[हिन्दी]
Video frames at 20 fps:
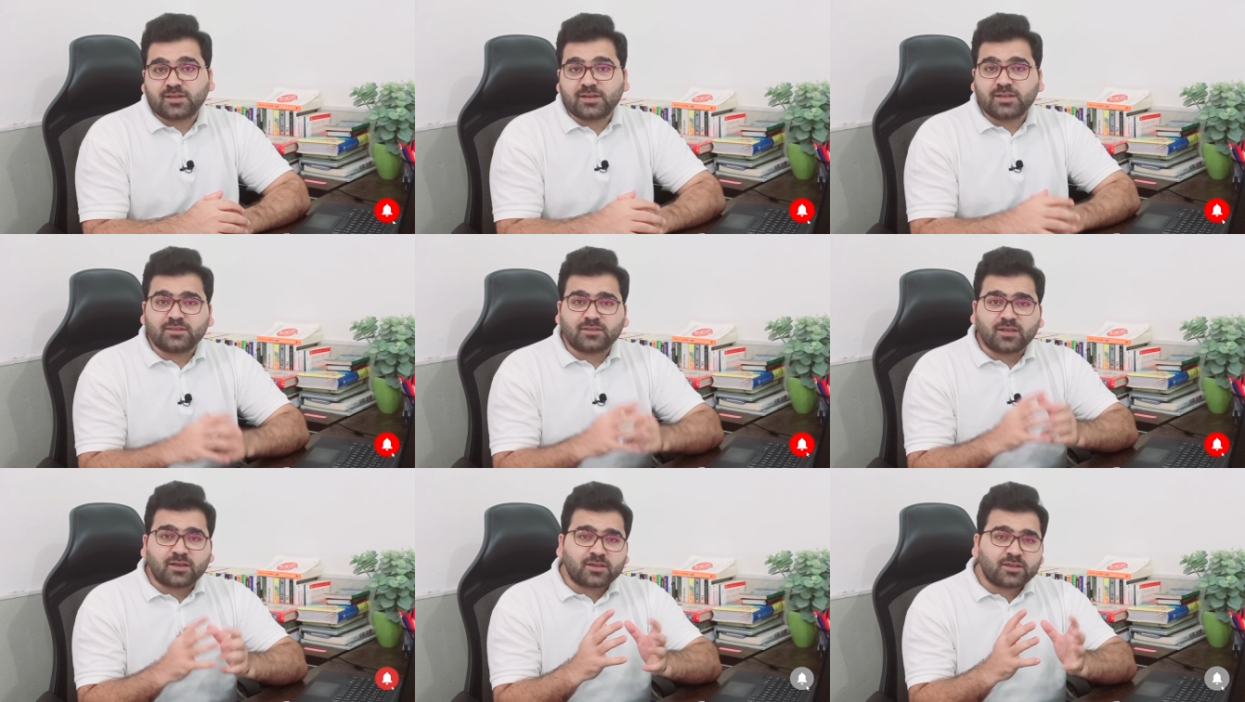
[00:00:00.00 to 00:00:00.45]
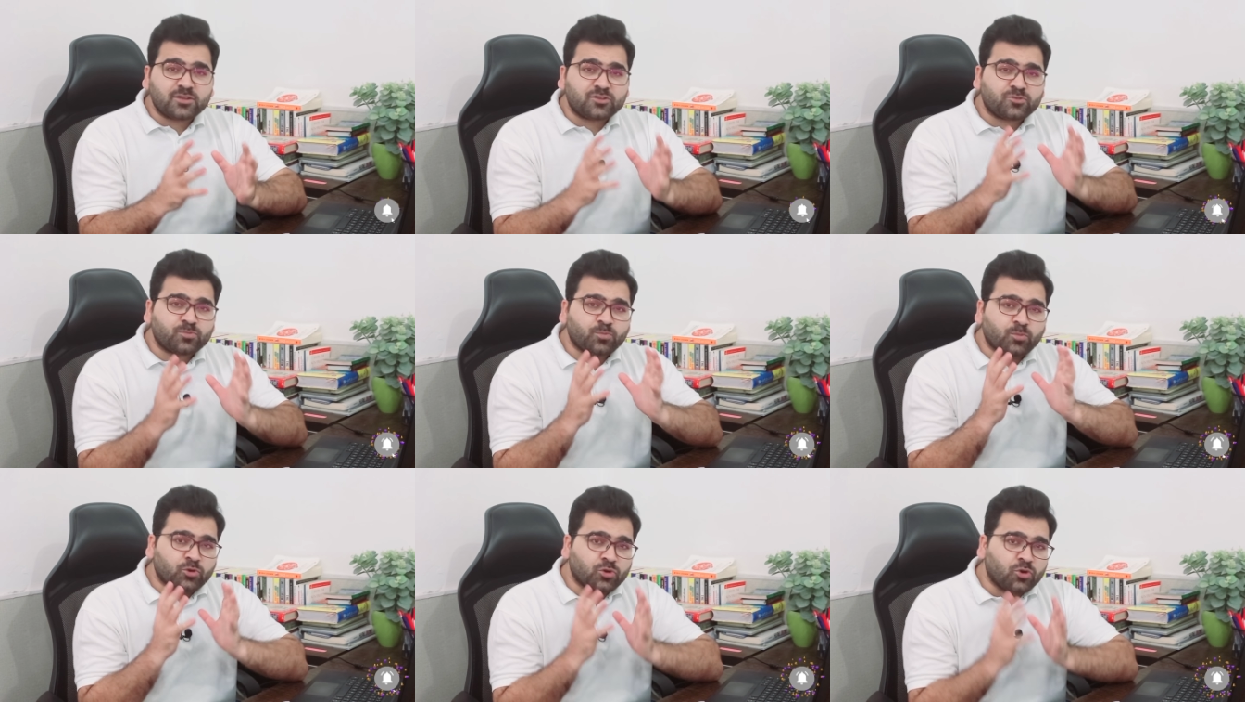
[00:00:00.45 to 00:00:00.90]
करें ताकि इस
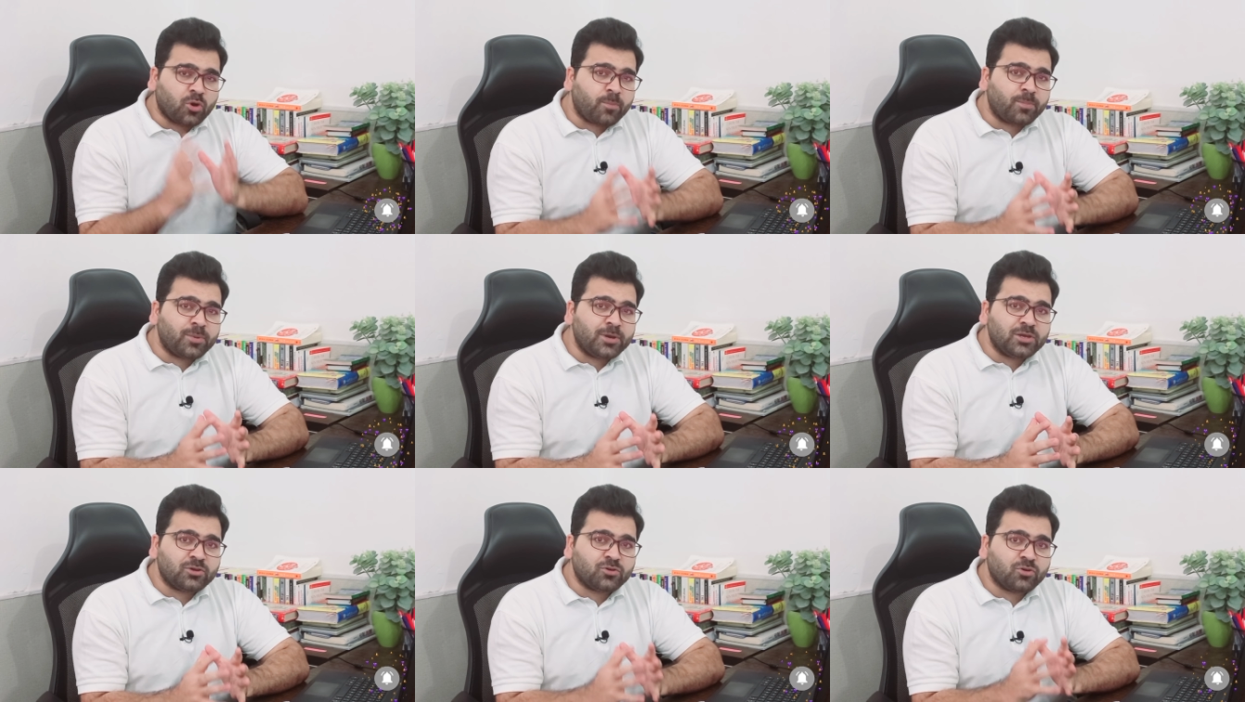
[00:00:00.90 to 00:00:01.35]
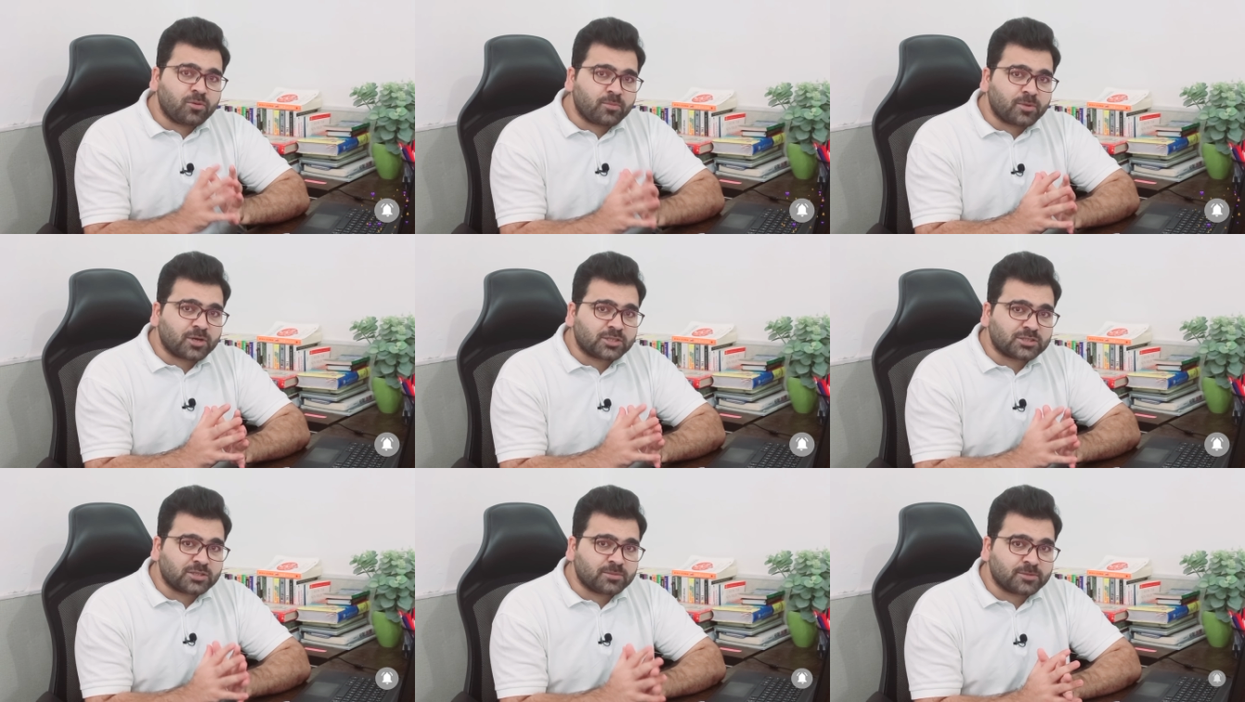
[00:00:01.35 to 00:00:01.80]
मोनोपली को हम
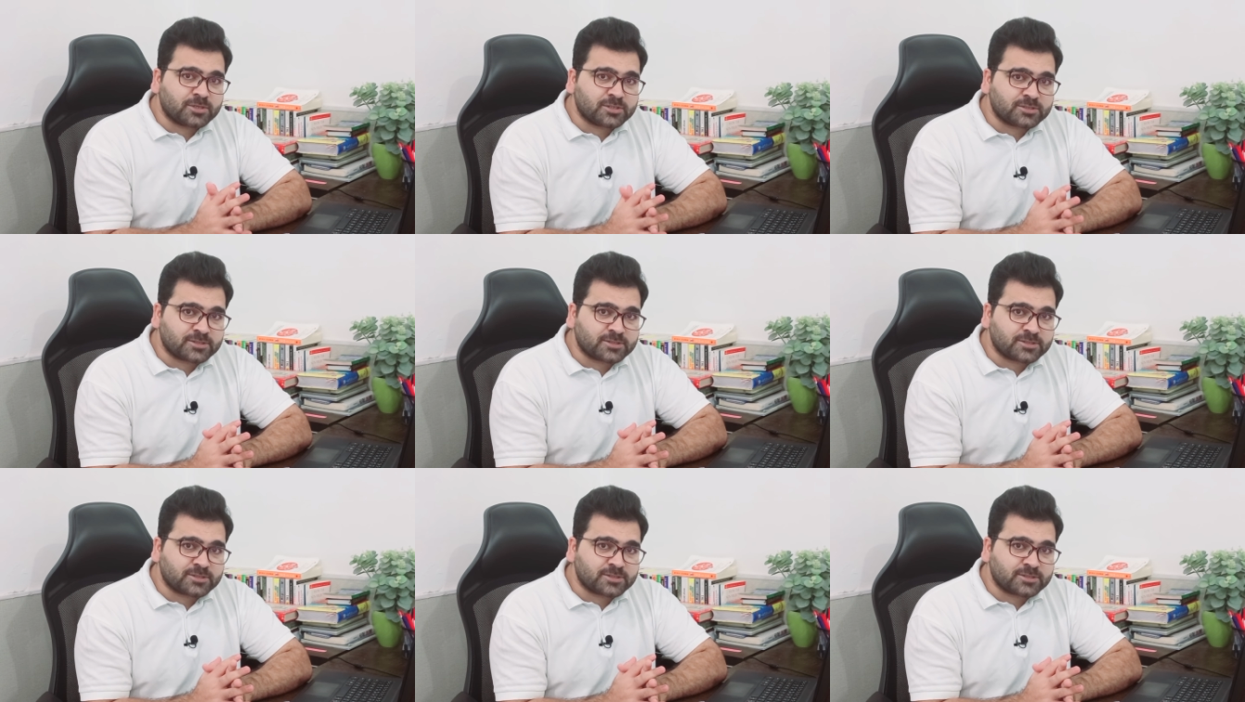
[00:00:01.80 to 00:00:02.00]
ख़त्म कर